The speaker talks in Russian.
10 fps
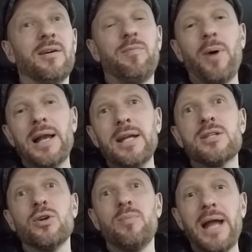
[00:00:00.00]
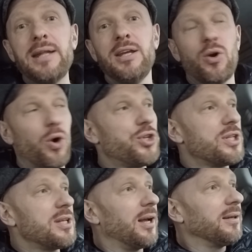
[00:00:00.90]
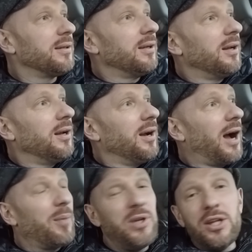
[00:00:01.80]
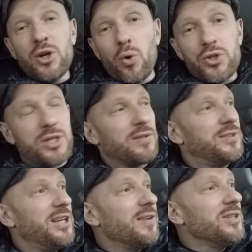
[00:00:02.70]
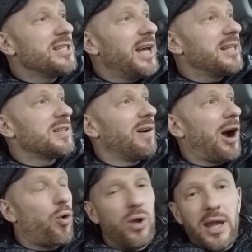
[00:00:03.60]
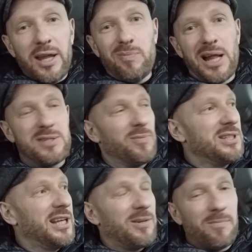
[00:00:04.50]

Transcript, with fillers: В полицию, блядь, не хочется. А мне не хочется в деревне Зайцева охуеть с дедом